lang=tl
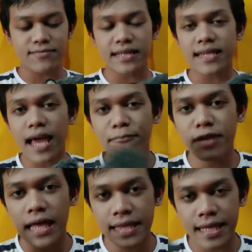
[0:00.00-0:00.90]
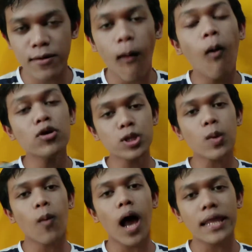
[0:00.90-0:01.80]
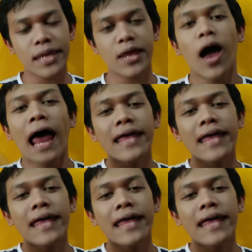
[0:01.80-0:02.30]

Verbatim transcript: So, tatry po natin yung audio quality